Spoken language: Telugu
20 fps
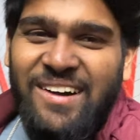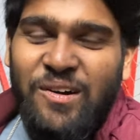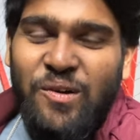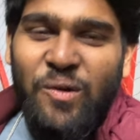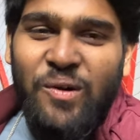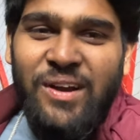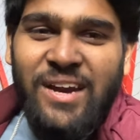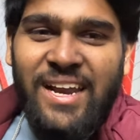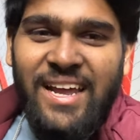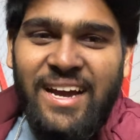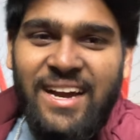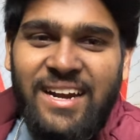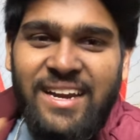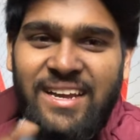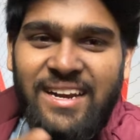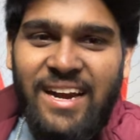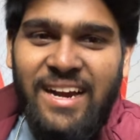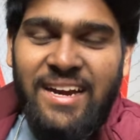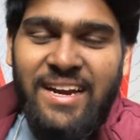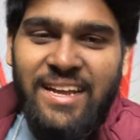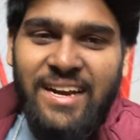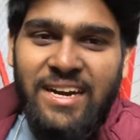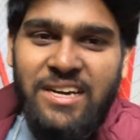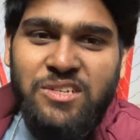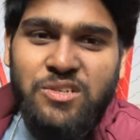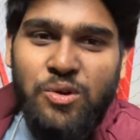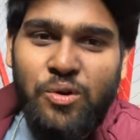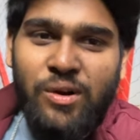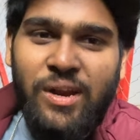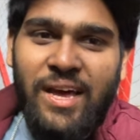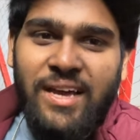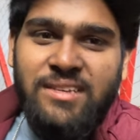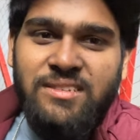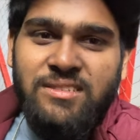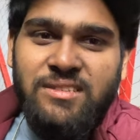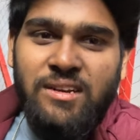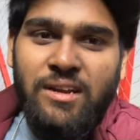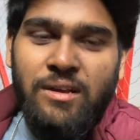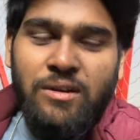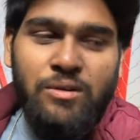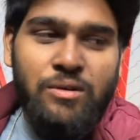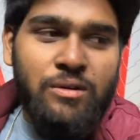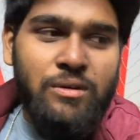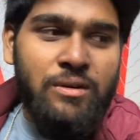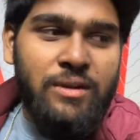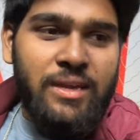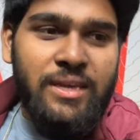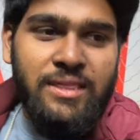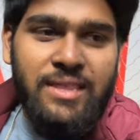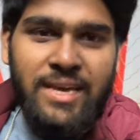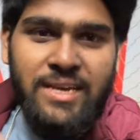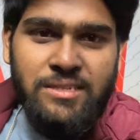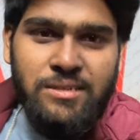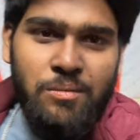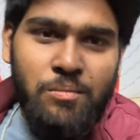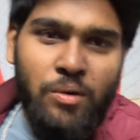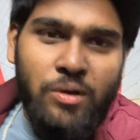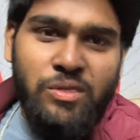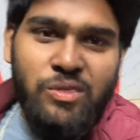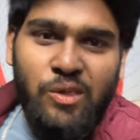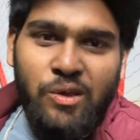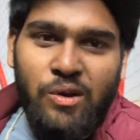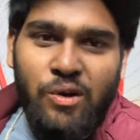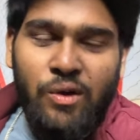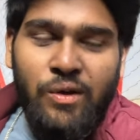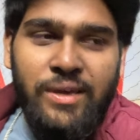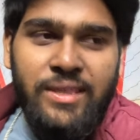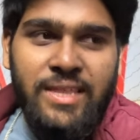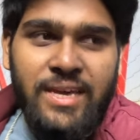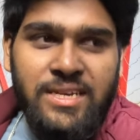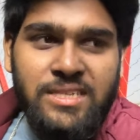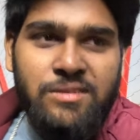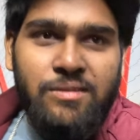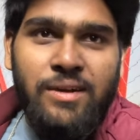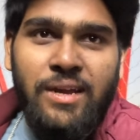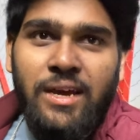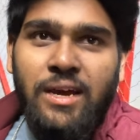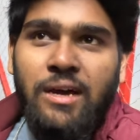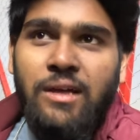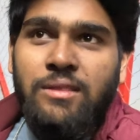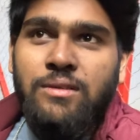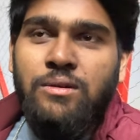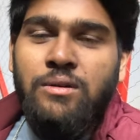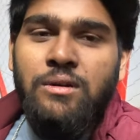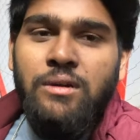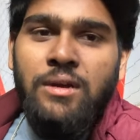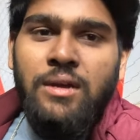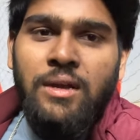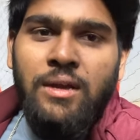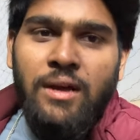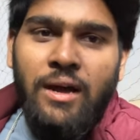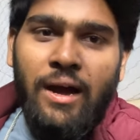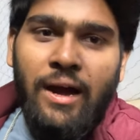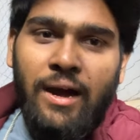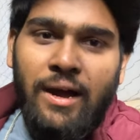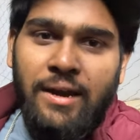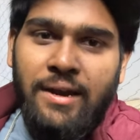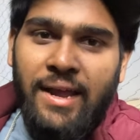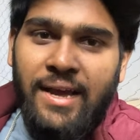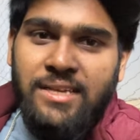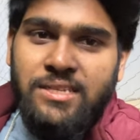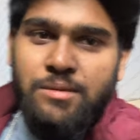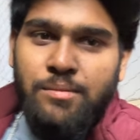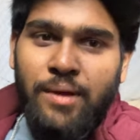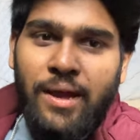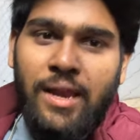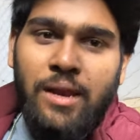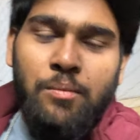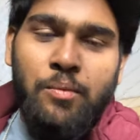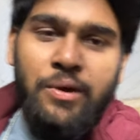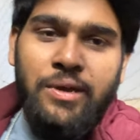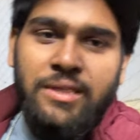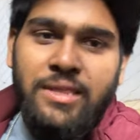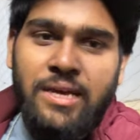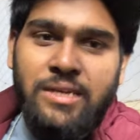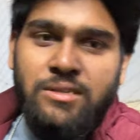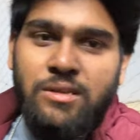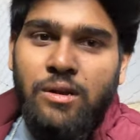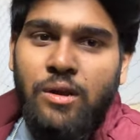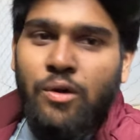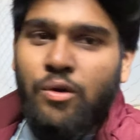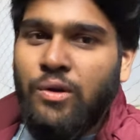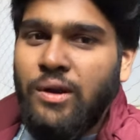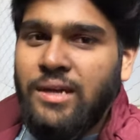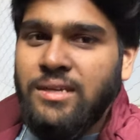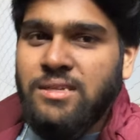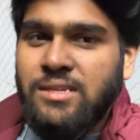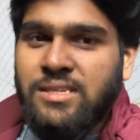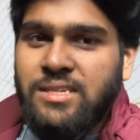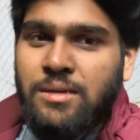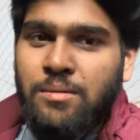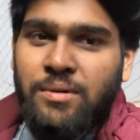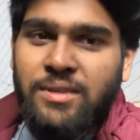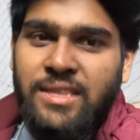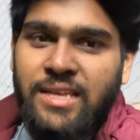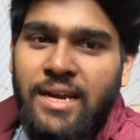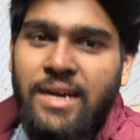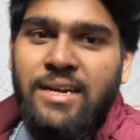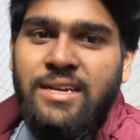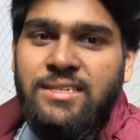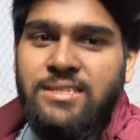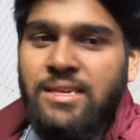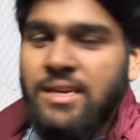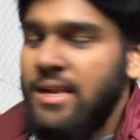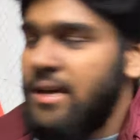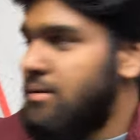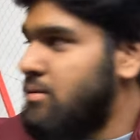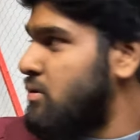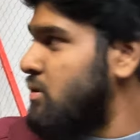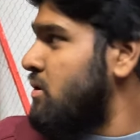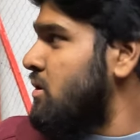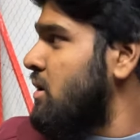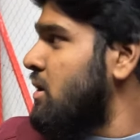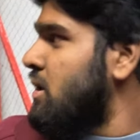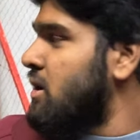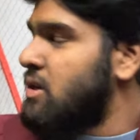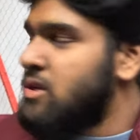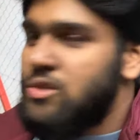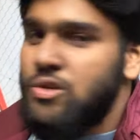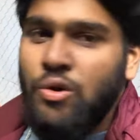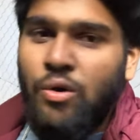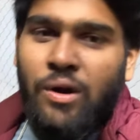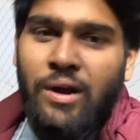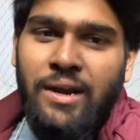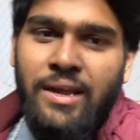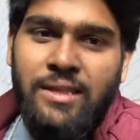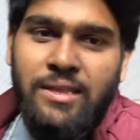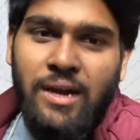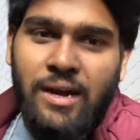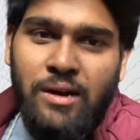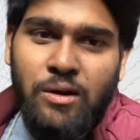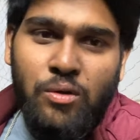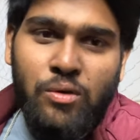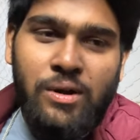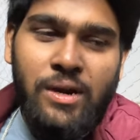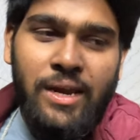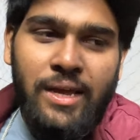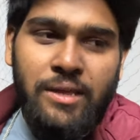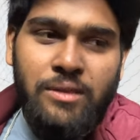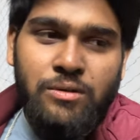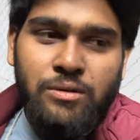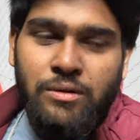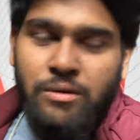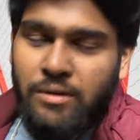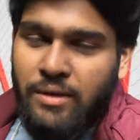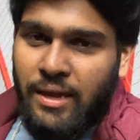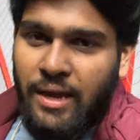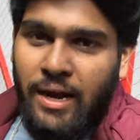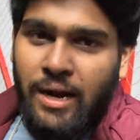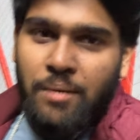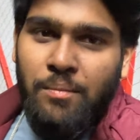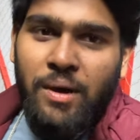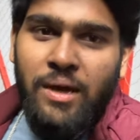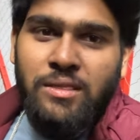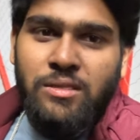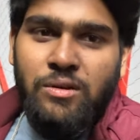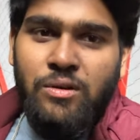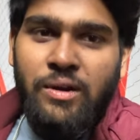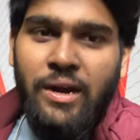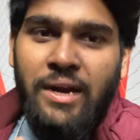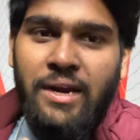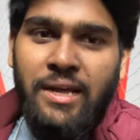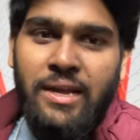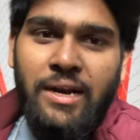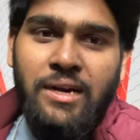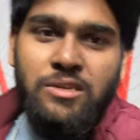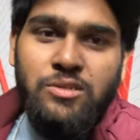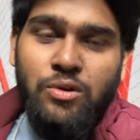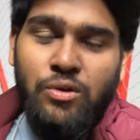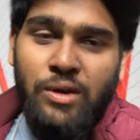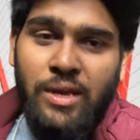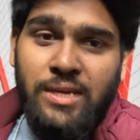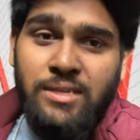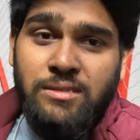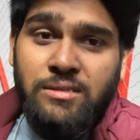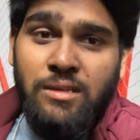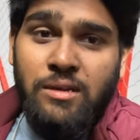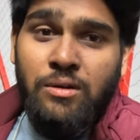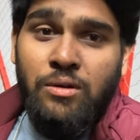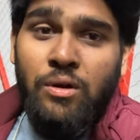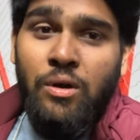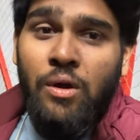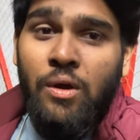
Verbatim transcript: ఓన్లీ ఇక్కడ రెండే రెండు షోలు వేస్తున్నారు ఈ దేశం మొత్తంలో ఈ దేశమనే కాదు నెక్స్ట్ మేము వెళ్ళబోయే దేశంలో కూడా అసలు సినిమా థియేటర్స్ లేవు షో అనేది అక్కడ కూడా లేదు ఇక్కడ మాత్రం రెండే రెండు షోలు వేస్తున్నారు